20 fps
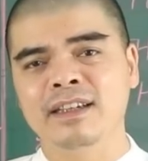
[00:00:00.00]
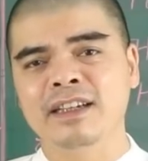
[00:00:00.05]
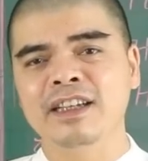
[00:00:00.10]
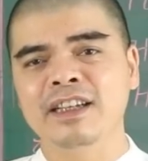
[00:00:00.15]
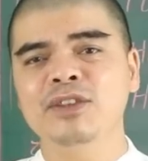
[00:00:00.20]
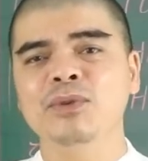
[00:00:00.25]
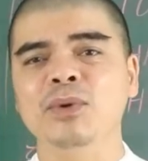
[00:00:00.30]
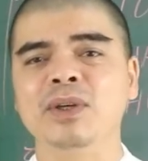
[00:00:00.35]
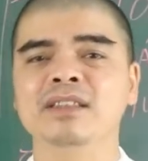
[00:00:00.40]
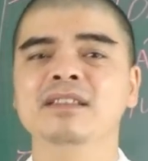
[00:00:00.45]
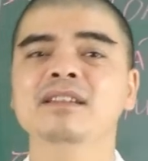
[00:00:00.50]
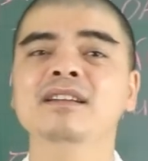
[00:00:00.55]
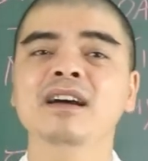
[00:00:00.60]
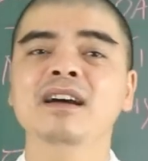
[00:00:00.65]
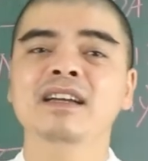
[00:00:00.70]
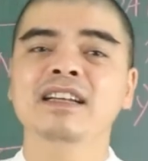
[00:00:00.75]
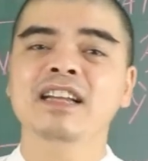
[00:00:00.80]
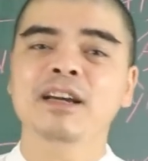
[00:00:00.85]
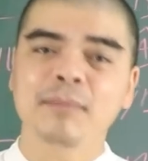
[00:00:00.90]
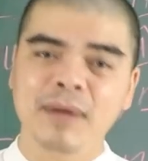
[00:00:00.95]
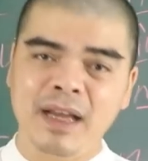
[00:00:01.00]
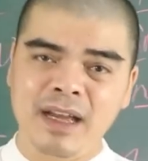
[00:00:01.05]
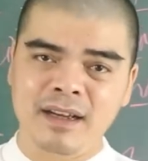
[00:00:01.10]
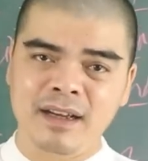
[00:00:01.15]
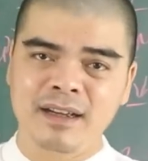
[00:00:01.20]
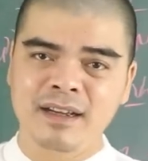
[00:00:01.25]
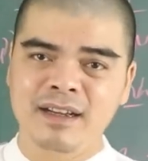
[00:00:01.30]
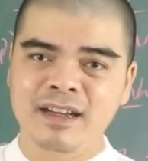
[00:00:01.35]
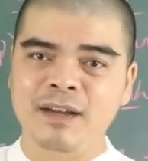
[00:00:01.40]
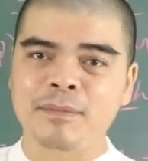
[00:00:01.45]
cái tuổi Tân Hợi nam mạng
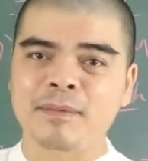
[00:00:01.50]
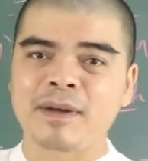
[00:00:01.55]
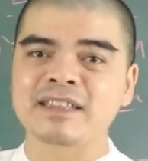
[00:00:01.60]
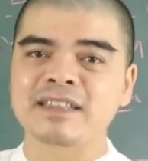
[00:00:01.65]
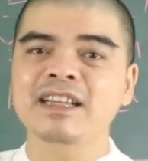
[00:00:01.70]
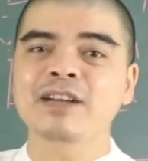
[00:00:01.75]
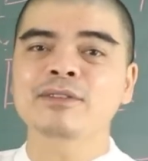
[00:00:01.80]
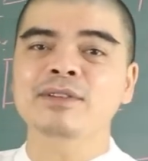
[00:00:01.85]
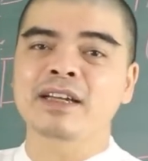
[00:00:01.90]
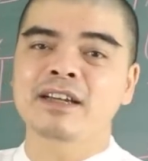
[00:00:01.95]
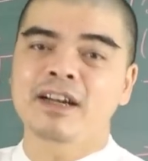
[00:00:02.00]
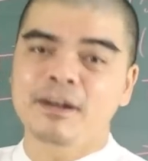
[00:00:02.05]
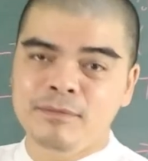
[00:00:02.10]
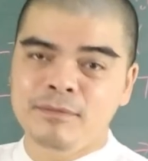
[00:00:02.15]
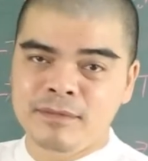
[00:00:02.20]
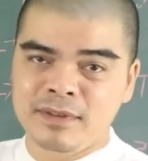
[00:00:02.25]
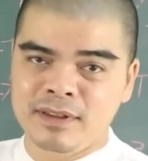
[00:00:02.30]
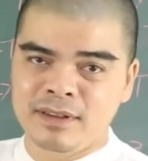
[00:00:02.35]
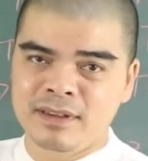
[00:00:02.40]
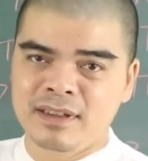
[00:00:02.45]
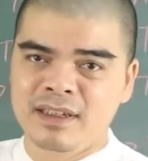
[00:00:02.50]
gặp cái sao Thái Âm